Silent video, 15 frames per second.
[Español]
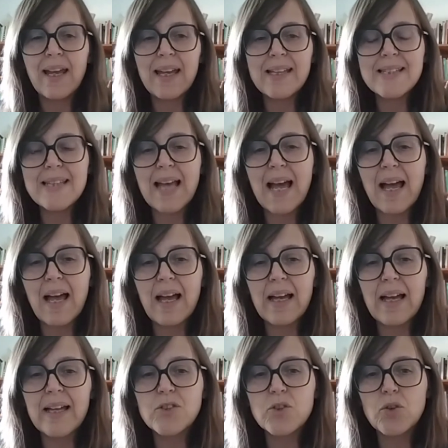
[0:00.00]
esa,
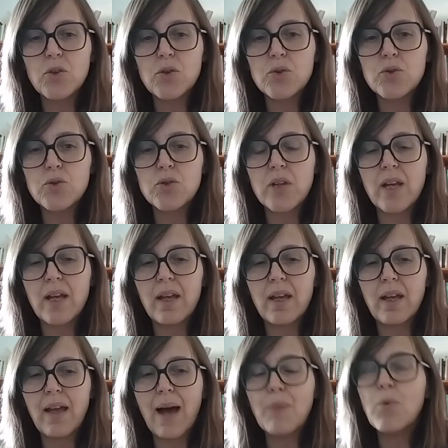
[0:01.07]
esos
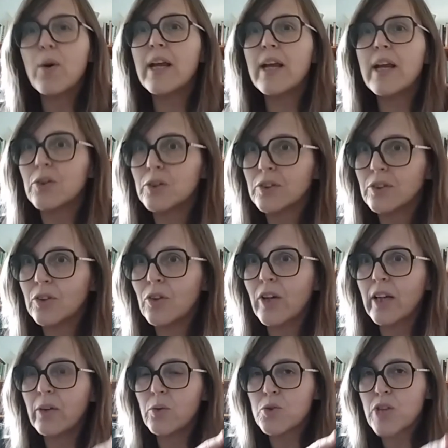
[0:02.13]
eh, abuelos
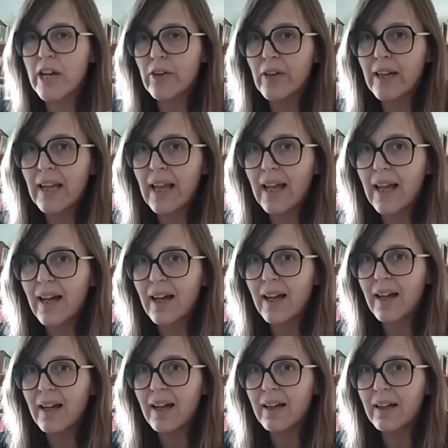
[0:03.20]
que lucharon en
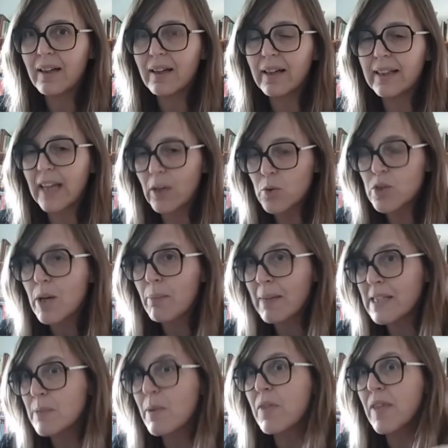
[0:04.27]
la, lucha
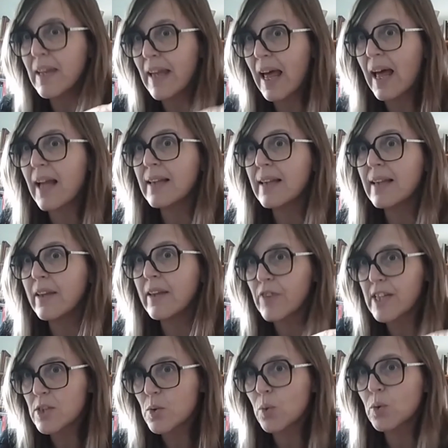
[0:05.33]
más vecinal de
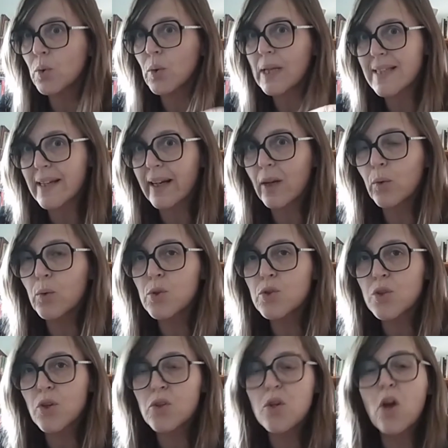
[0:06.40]
infraestructuras de
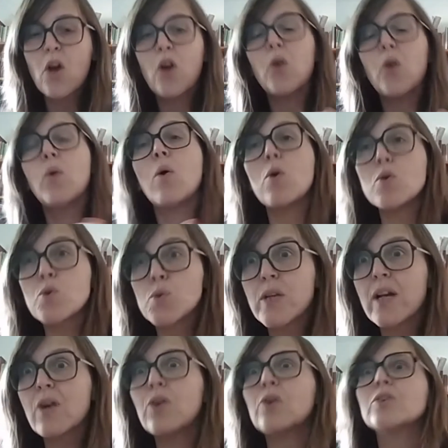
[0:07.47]
recursos, luego
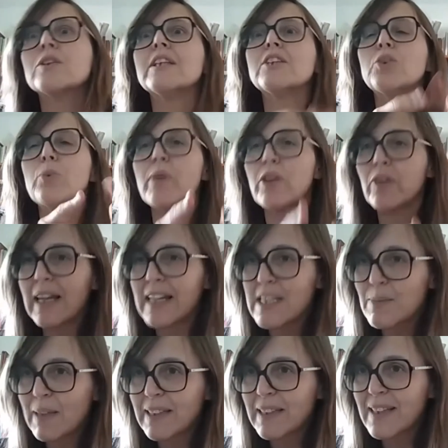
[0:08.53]
sus hijos estuvieron en
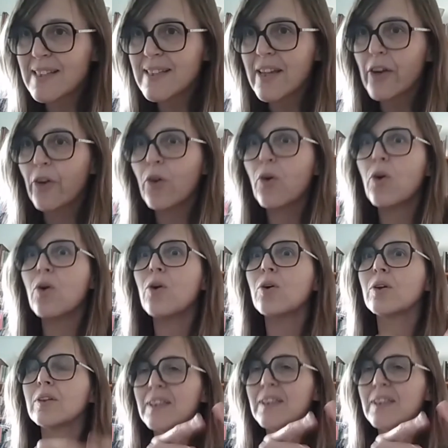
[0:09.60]
las bandas de rock